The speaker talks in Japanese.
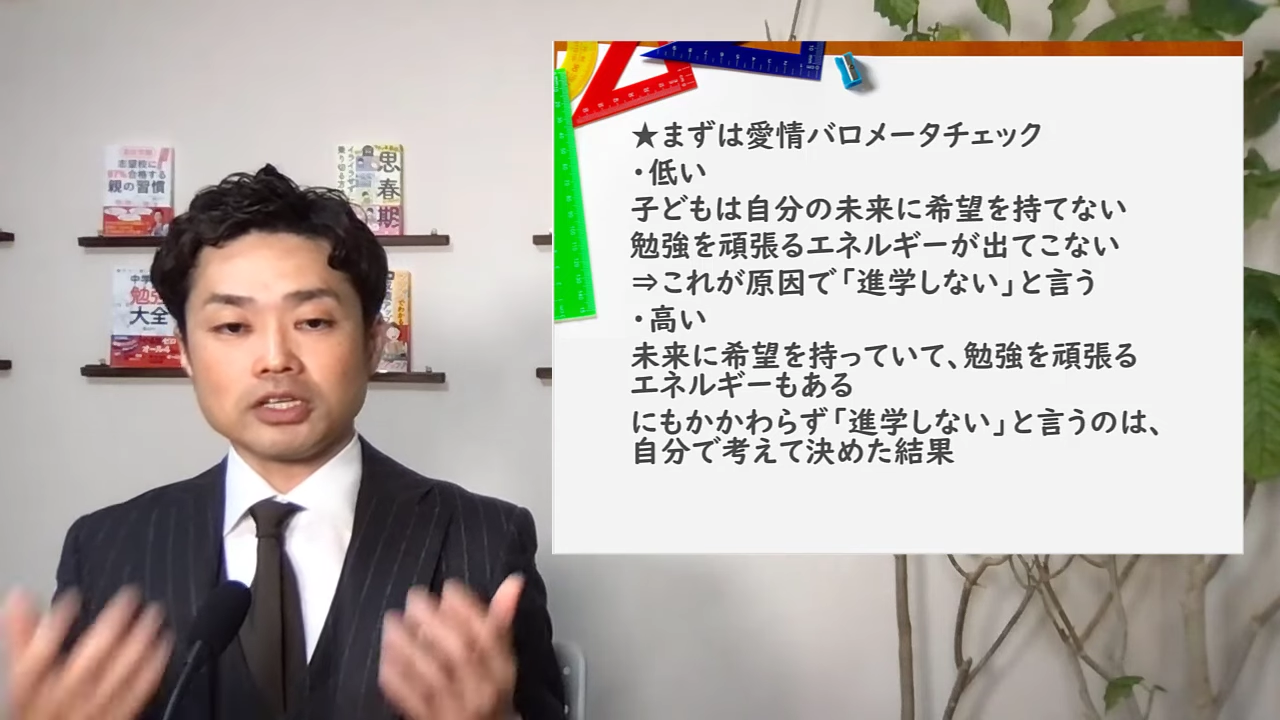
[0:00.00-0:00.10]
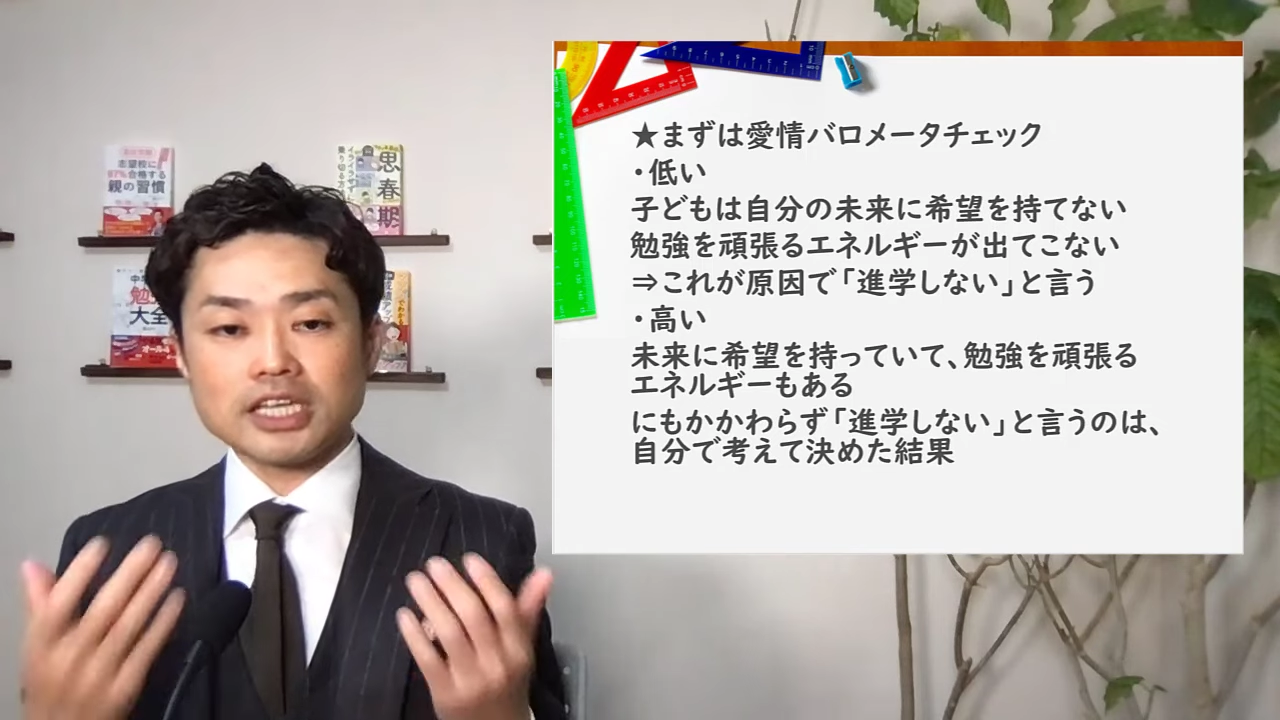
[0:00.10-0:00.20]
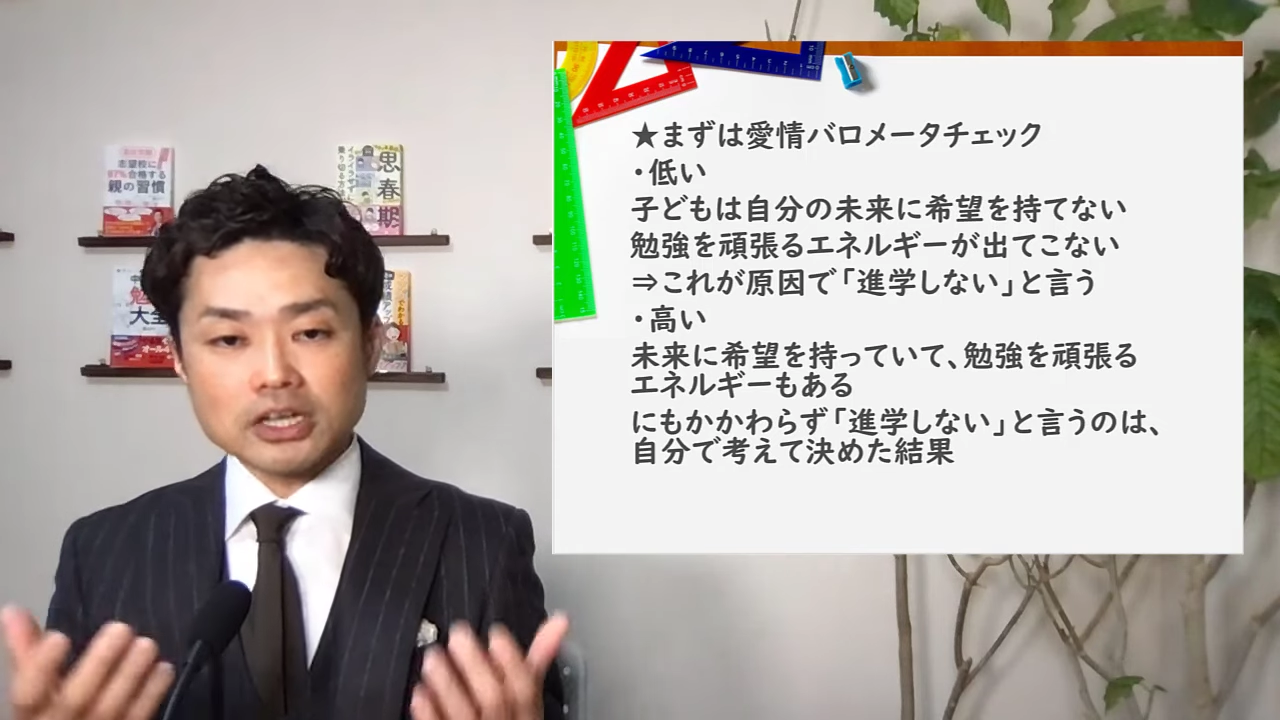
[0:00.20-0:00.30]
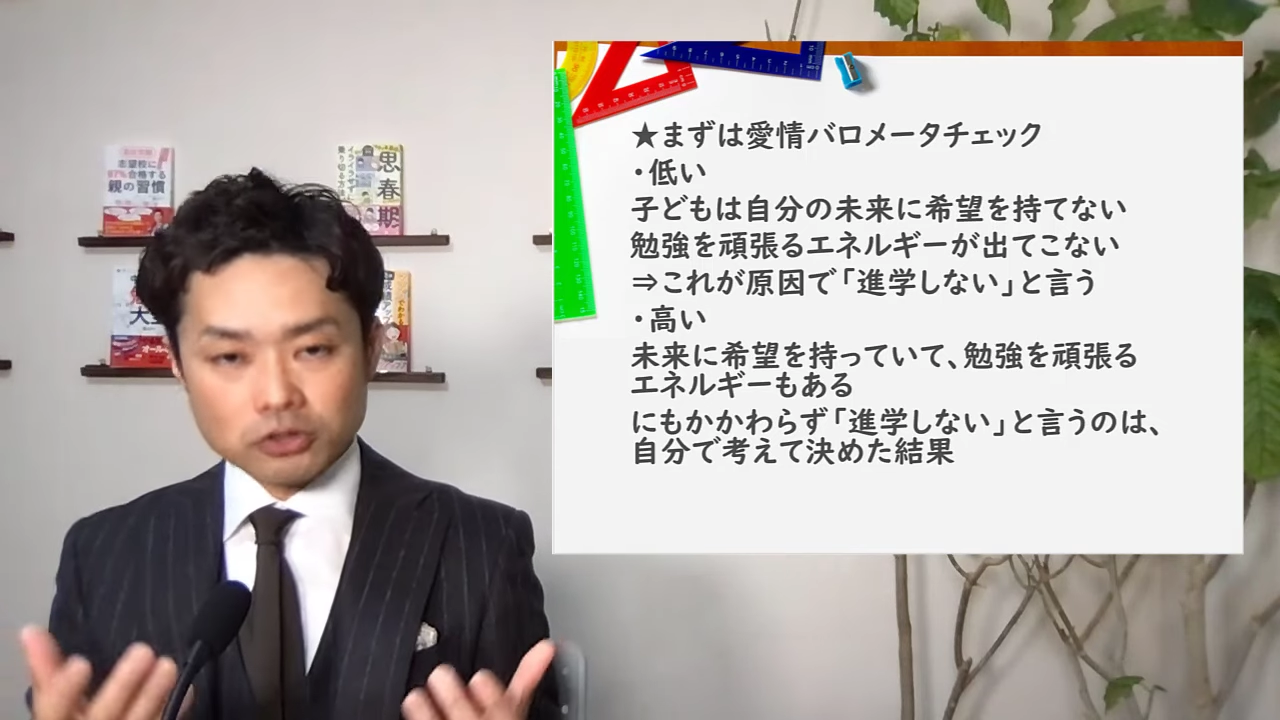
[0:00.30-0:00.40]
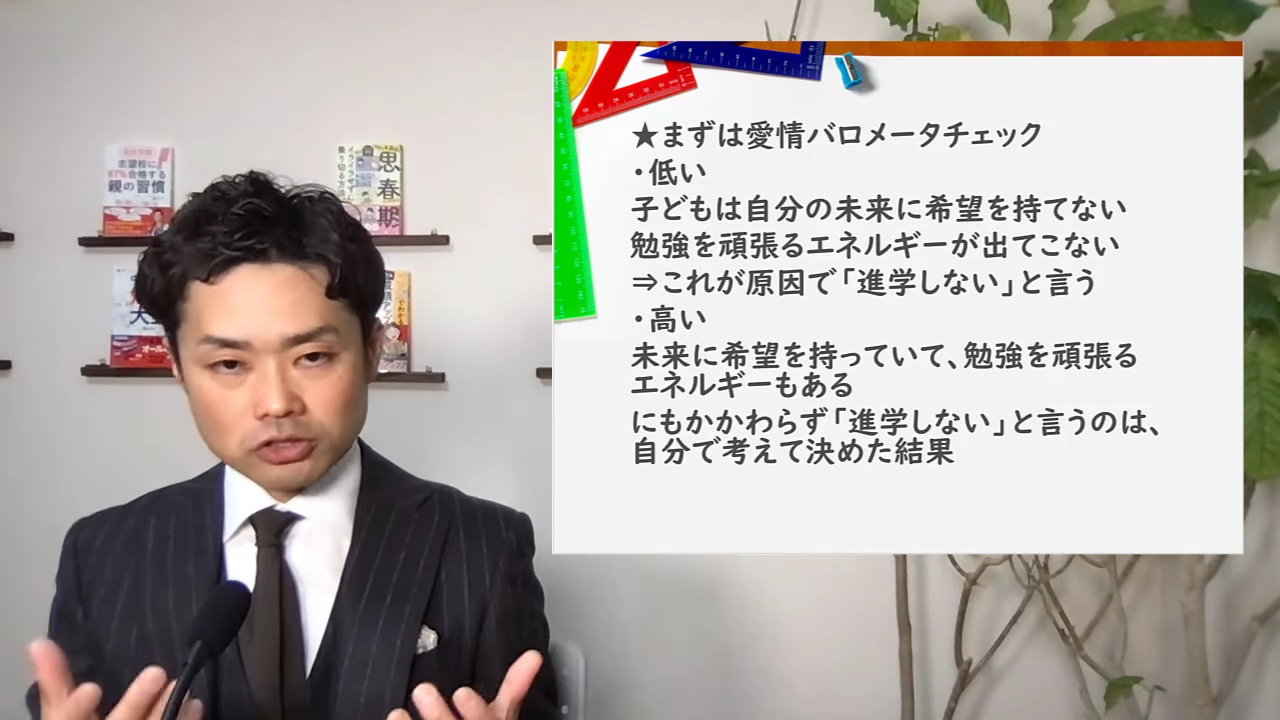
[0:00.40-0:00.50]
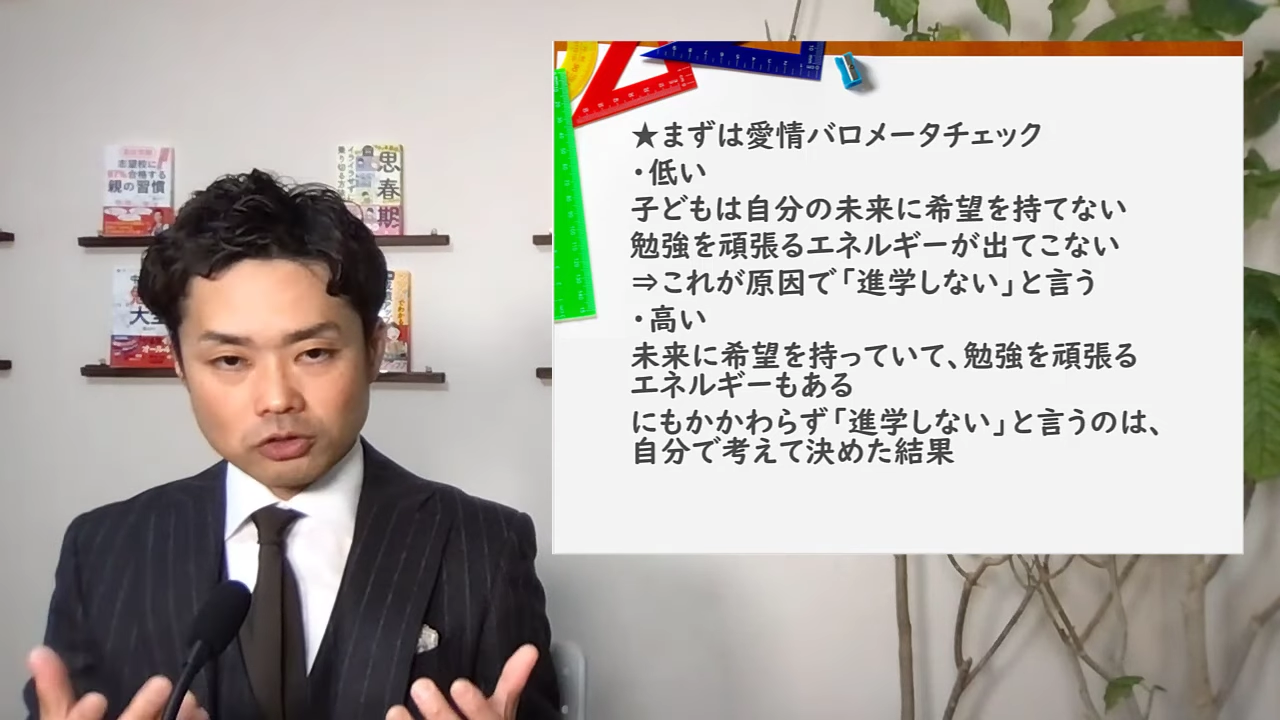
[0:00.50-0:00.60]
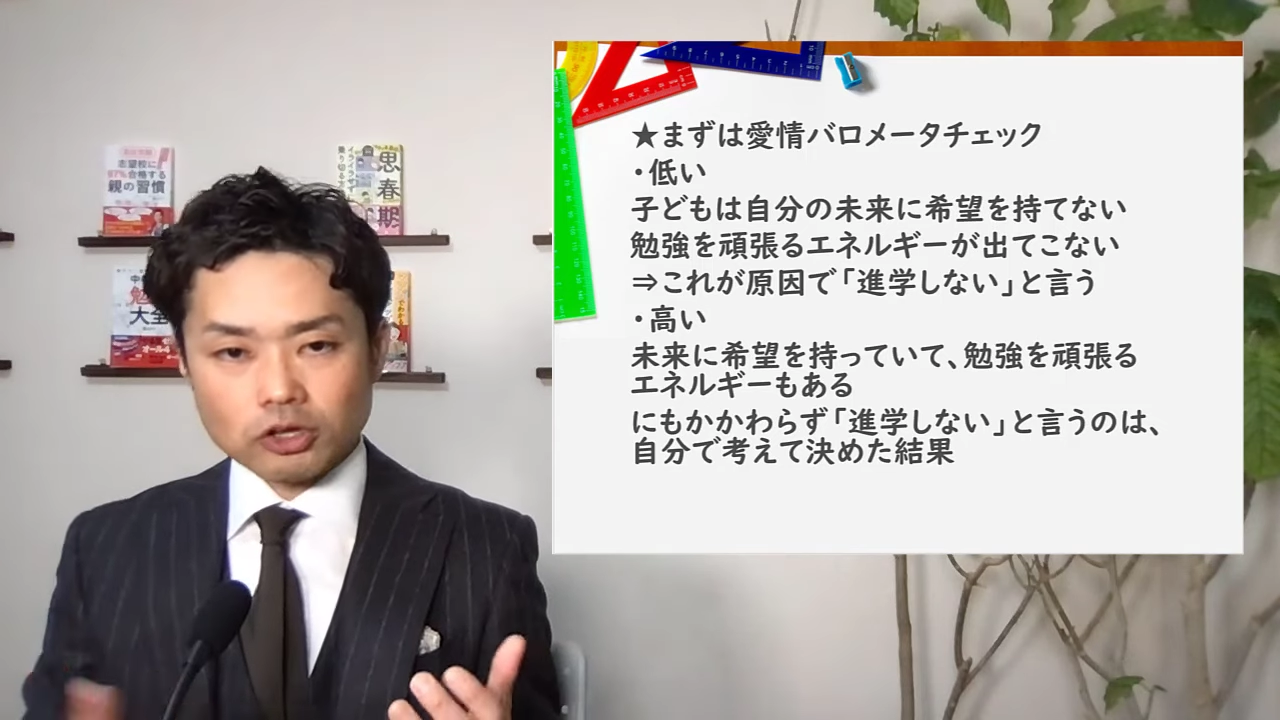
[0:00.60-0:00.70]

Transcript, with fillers: 気力、